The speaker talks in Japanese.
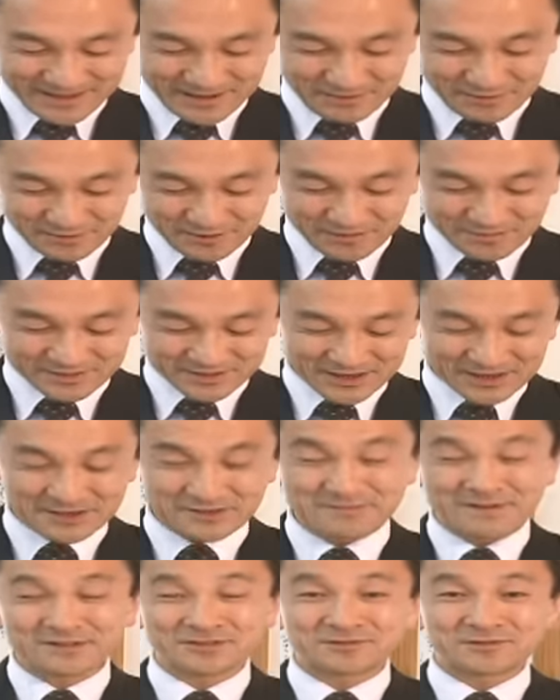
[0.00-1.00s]
これを見てい
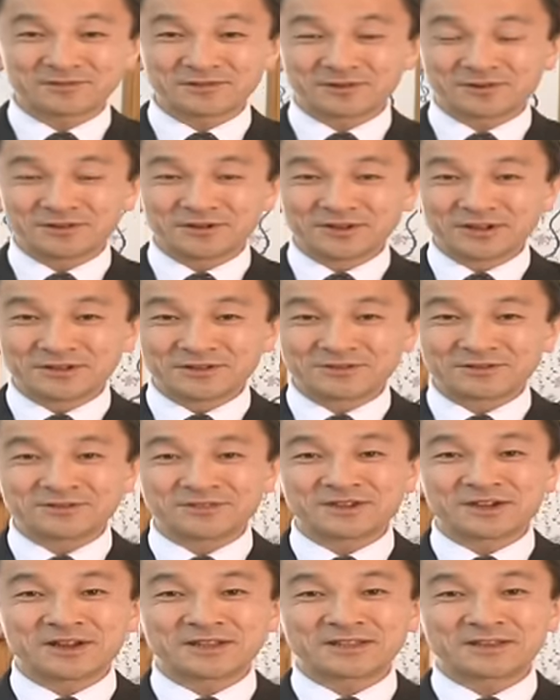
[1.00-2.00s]
きますと
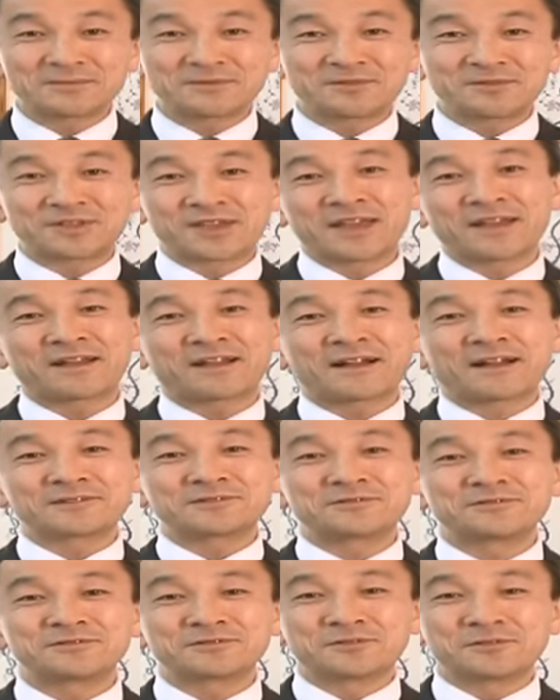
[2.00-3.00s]
悔い改めの結果
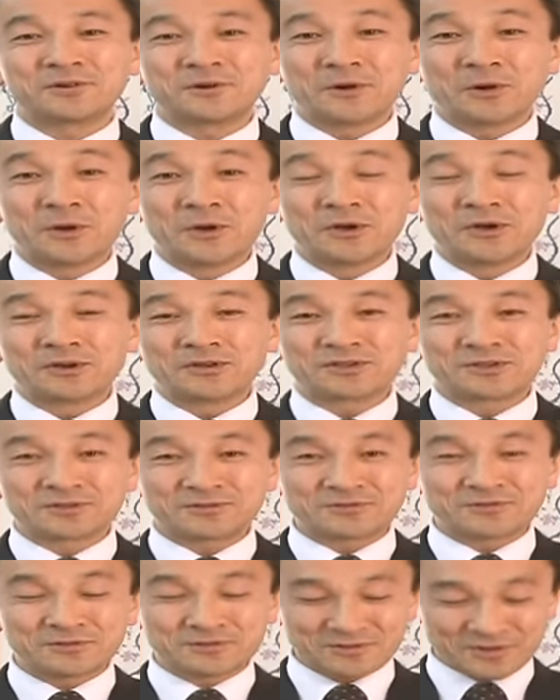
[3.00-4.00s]
というのを
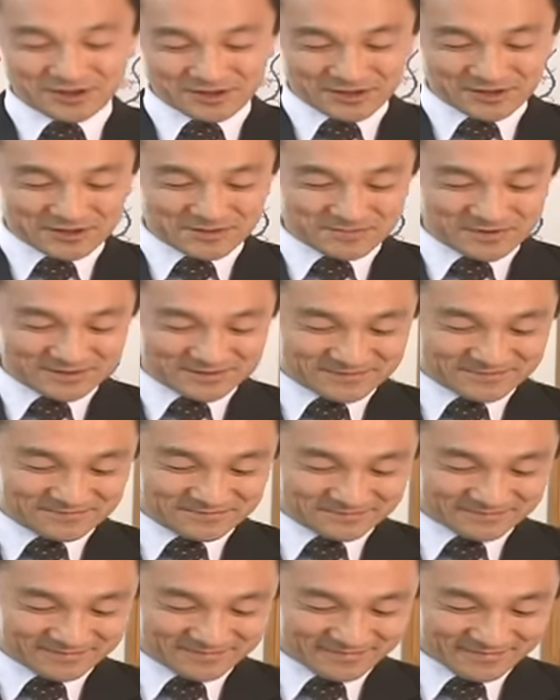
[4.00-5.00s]
知ることができます。
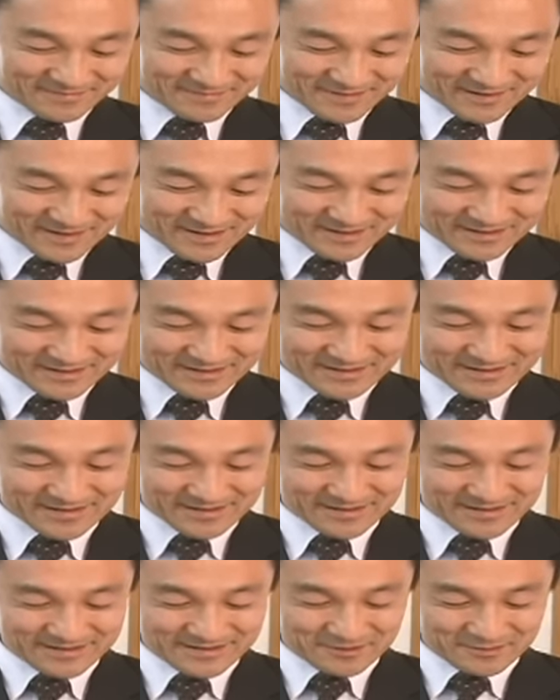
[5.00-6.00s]

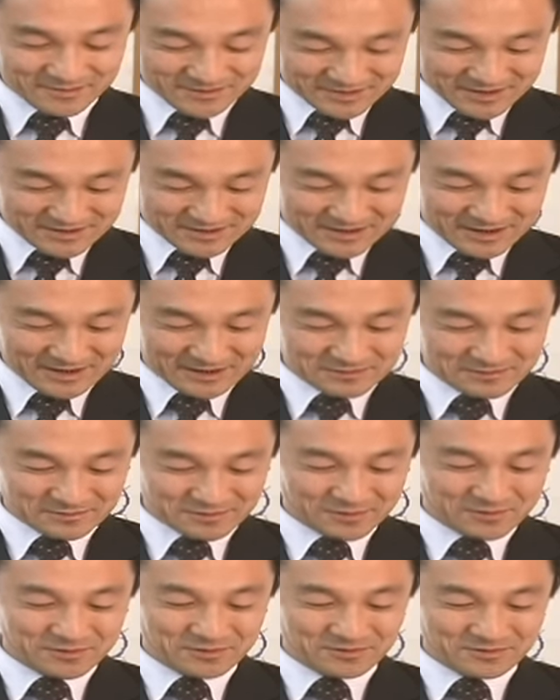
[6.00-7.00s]
6節からの
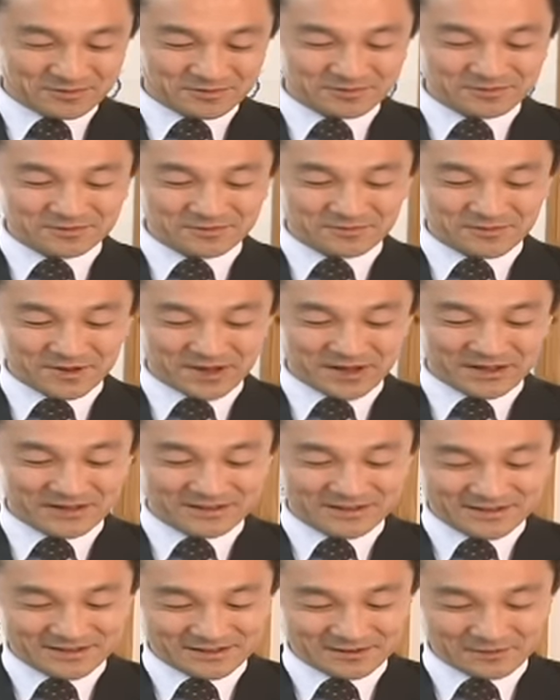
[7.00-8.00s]
ところというのは
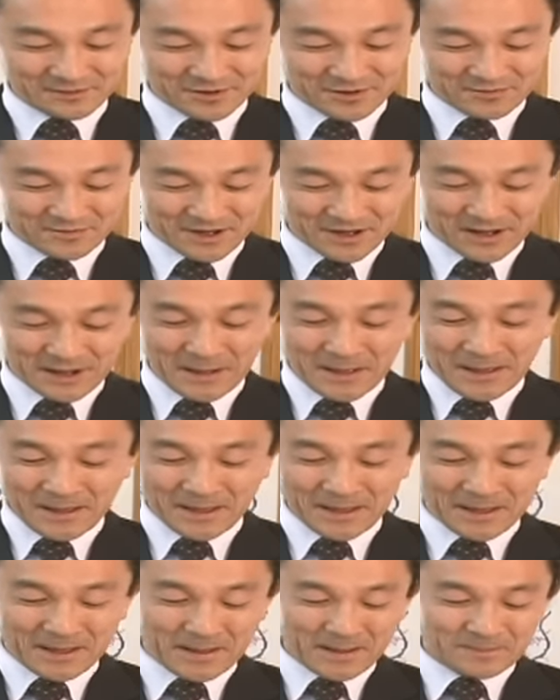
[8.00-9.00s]
これは
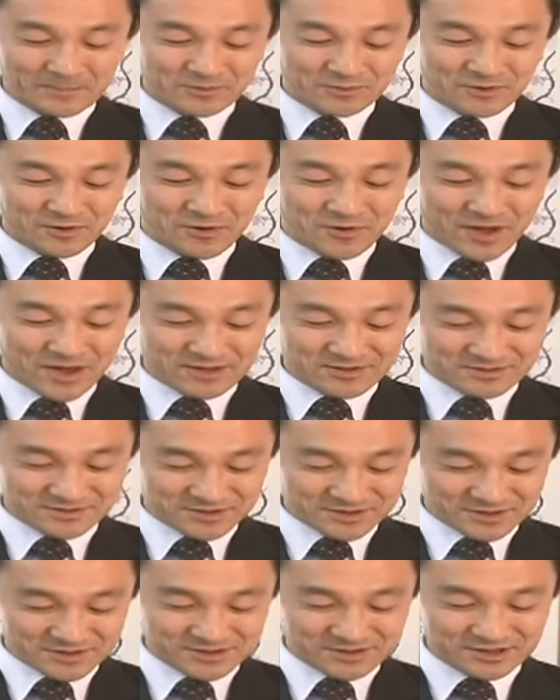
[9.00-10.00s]
ブドウ園
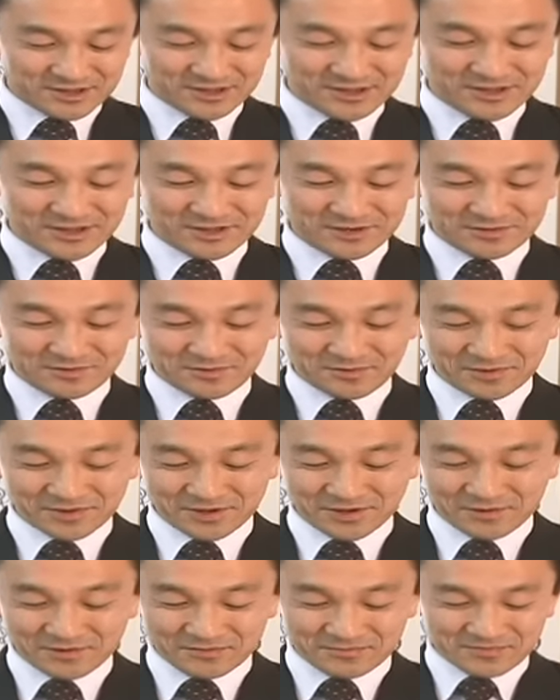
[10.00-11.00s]
にイチジクの
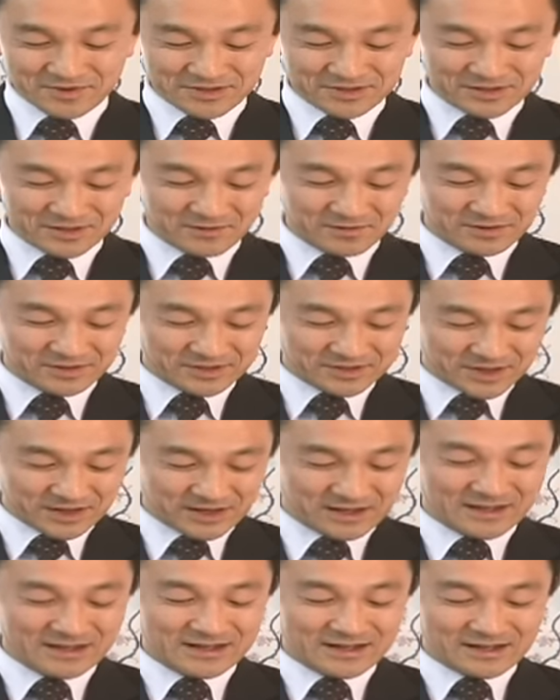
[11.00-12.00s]
木を植えておい
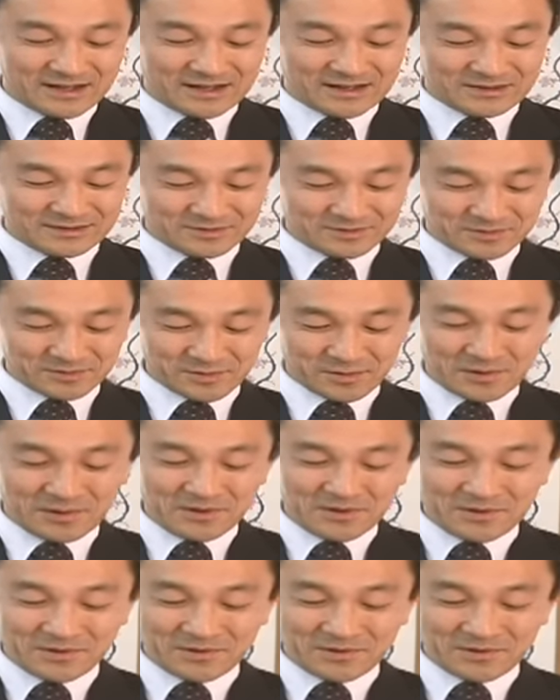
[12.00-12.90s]
たその